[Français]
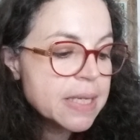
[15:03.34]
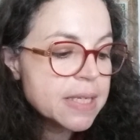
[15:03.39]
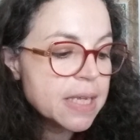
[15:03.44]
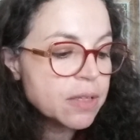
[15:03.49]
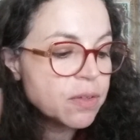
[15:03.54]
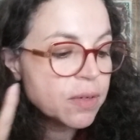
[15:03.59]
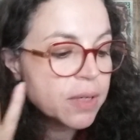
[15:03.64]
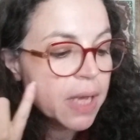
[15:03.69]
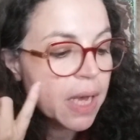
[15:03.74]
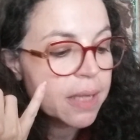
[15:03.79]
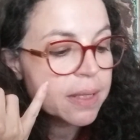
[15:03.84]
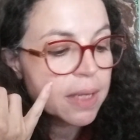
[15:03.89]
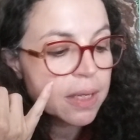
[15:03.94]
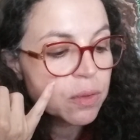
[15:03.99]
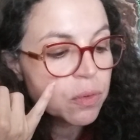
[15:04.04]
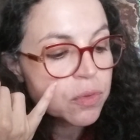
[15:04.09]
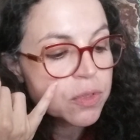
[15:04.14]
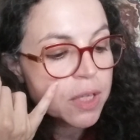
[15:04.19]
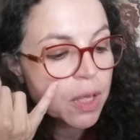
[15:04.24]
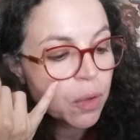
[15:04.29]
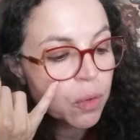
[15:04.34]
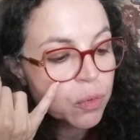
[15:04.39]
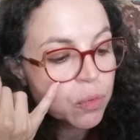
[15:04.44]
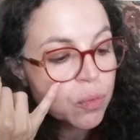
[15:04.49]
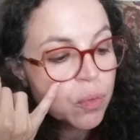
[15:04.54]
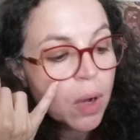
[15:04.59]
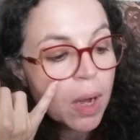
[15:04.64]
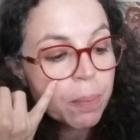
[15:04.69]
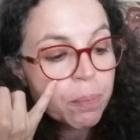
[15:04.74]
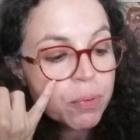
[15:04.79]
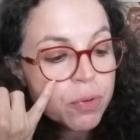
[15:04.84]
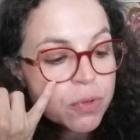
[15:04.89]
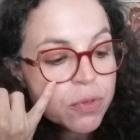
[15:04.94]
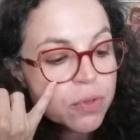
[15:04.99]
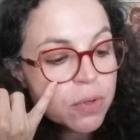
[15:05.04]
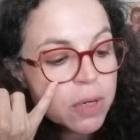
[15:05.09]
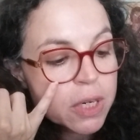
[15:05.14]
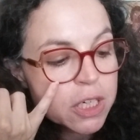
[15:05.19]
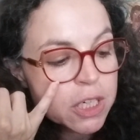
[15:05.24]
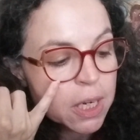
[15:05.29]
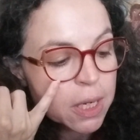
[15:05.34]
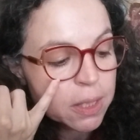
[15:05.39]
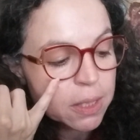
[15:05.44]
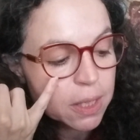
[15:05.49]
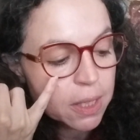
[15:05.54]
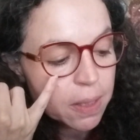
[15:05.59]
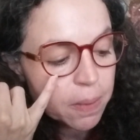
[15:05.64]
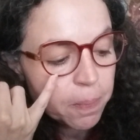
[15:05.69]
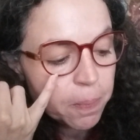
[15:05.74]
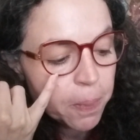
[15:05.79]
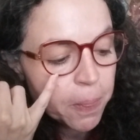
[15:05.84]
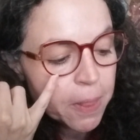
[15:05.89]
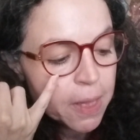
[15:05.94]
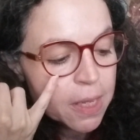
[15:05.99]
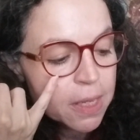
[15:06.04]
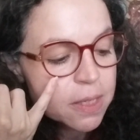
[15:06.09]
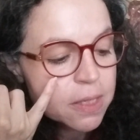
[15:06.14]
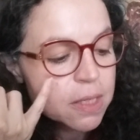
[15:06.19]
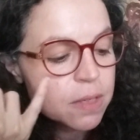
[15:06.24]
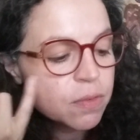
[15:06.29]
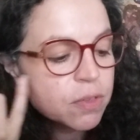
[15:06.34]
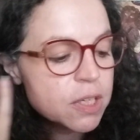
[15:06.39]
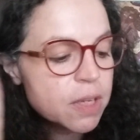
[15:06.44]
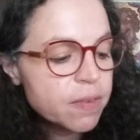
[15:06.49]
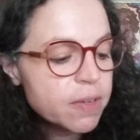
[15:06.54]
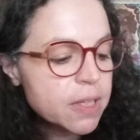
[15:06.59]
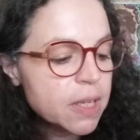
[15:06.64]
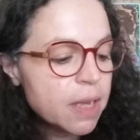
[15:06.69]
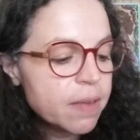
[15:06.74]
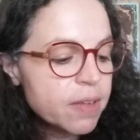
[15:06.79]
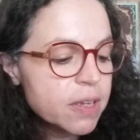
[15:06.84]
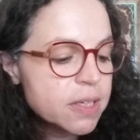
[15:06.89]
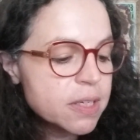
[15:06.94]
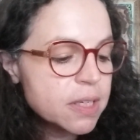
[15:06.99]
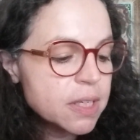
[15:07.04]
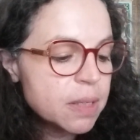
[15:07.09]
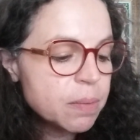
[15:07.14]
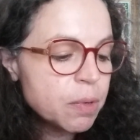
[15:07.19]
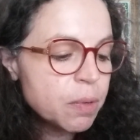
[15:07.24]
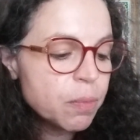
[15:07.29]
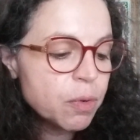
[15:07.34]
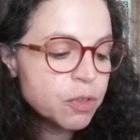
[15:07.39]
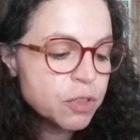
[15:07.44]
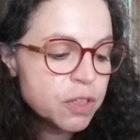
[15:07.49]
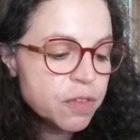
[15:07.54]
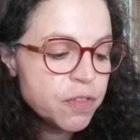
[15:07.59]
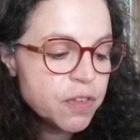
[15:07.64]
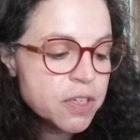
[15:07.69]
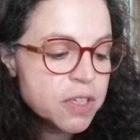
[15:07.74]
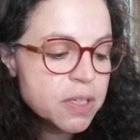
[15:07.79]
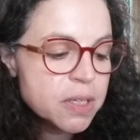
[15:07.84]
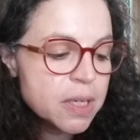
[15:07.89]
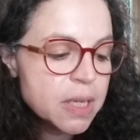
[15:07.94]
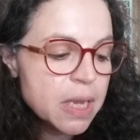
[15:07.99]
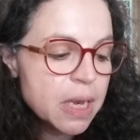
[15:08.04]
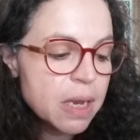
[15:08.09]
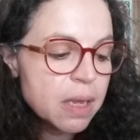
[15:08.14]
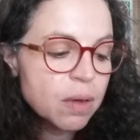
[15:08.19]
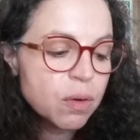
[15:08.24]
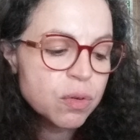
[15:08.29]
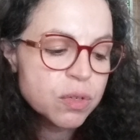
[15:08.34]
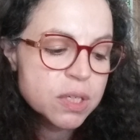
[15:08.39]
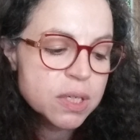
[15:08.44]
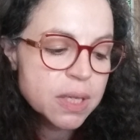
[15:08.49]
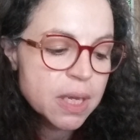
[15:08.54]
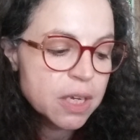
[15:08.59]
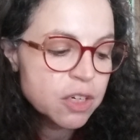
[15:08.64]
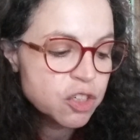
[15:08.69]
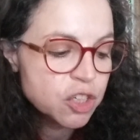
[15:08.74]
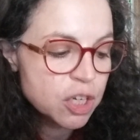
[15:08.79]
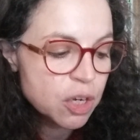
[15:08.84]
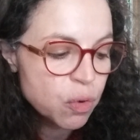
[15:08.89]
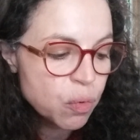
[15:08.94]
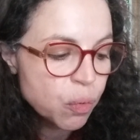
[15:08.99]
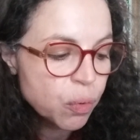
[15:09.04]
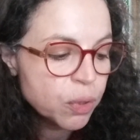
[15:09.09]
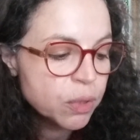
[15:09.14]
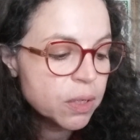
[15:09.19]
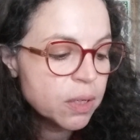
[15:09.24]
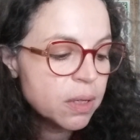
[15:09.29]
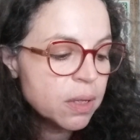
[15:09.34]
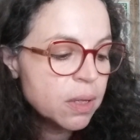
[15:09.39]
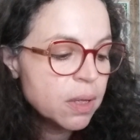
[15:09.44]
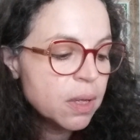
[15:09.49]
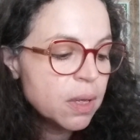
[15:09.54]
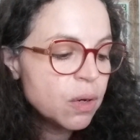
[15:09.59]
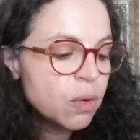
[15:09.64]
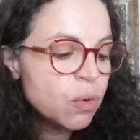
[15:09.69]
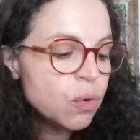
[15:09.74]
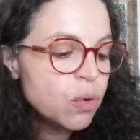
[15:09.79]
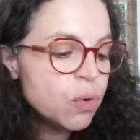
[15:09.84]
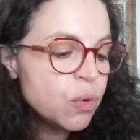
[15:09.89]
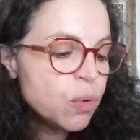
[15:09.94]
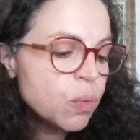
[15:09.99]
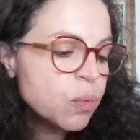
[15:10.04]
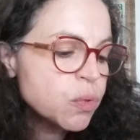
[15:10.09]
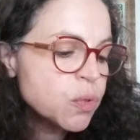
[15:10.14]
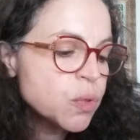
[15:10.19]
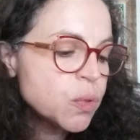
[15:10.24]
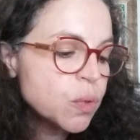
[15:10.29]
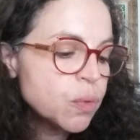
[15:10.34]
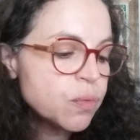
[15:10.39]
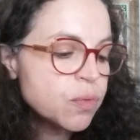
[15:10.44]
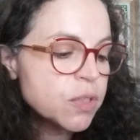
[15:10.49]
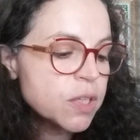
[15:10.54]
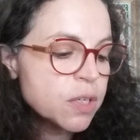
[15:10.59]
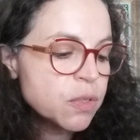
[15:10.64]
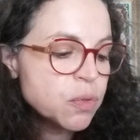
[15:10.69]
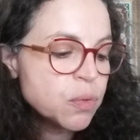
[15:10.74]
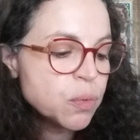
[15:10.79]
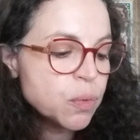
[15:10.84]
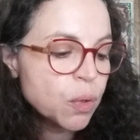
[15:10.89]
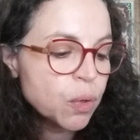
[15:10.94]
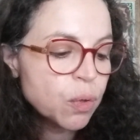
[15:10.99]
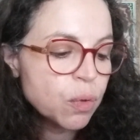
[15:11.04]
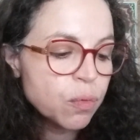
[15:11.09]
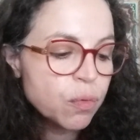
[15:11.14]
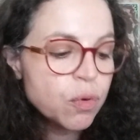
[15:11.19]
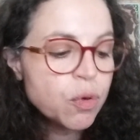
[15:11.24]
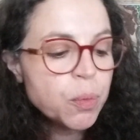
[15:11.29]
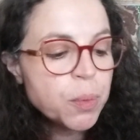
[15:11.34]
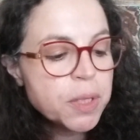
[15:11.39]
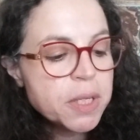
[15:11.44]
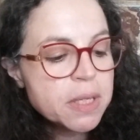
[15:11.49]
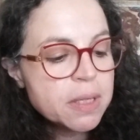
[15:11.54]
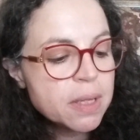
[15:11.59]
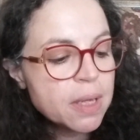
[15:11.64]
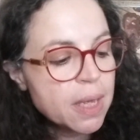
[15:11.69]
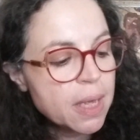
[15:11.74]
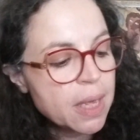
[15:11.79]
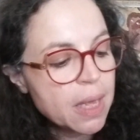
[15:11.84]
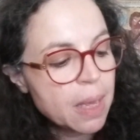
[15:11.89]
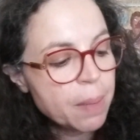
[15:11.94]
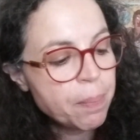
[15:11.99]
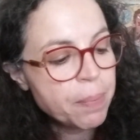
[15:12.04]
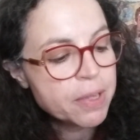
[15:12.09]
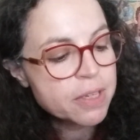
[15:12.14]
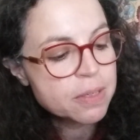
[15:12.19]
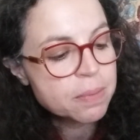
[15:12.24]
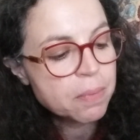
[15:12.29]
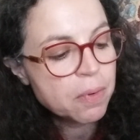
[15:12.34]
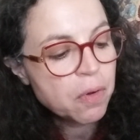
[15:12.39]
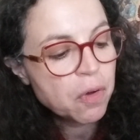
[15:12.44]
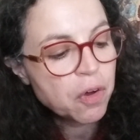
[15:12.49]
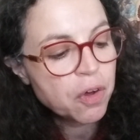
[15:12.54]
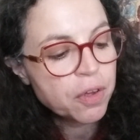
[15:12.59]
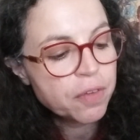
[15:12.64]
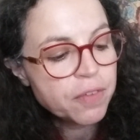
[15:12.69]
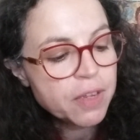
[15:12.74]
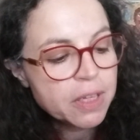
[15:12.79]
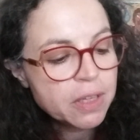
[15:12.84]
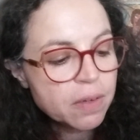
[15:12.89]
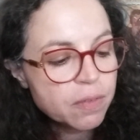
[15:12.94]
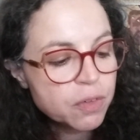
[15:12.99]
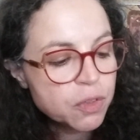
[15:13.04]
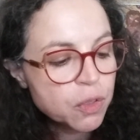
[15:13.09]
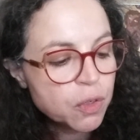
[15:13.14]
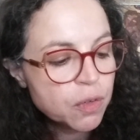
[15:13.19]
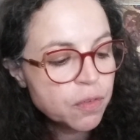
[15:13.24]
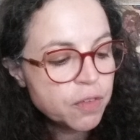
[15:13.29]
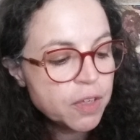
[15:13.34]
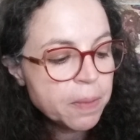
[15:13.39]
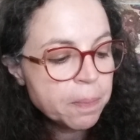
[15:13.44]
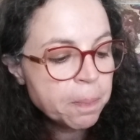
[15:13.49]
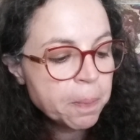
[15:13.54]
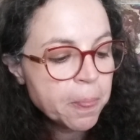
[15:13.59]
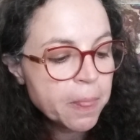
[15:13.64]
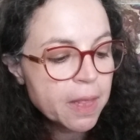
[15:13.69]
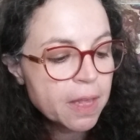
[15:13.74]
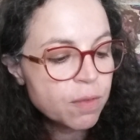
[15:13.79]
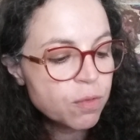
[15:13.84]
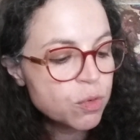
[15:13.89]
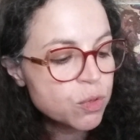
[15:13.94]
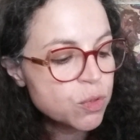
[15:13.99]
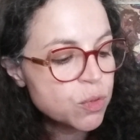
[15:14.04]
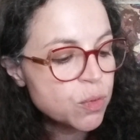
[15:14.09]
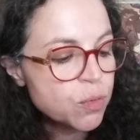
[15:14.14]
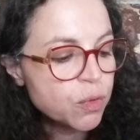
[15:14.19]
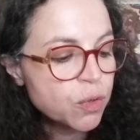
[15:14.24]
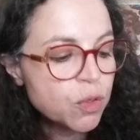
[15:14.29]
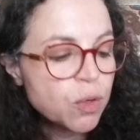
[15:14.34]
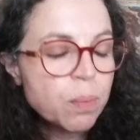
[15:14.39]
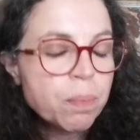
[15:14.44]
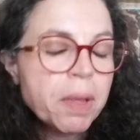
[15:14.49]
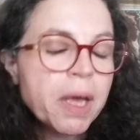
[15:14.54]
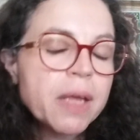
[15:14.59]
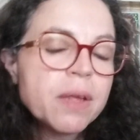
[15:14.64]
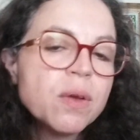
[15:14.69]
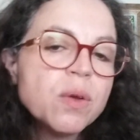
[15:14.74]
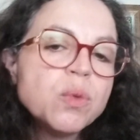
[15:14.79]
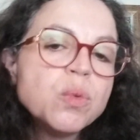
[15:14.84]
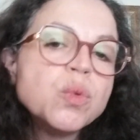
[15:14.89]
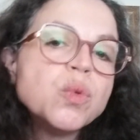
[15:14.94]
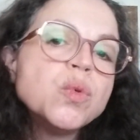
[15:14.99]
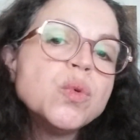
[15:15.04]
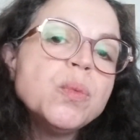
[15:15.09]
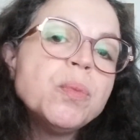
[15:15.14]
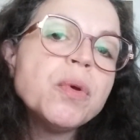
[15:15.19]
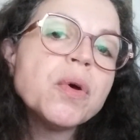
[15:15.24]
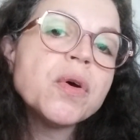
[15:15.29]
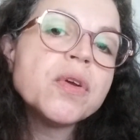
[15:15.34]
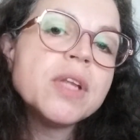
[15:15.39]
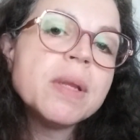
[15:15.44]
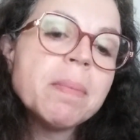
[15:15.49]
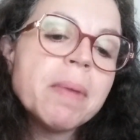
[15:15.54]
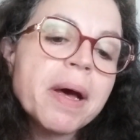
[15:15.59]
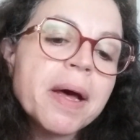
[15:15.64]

carte annonce un retour à plus de légèreté. Si vous avez traversé des moments difficiles aux énergies lourdes, le lionceau vous assure que fluidité et apaisement reviennent dans votre vie et vous ouvre une période où tout peut redémarrer.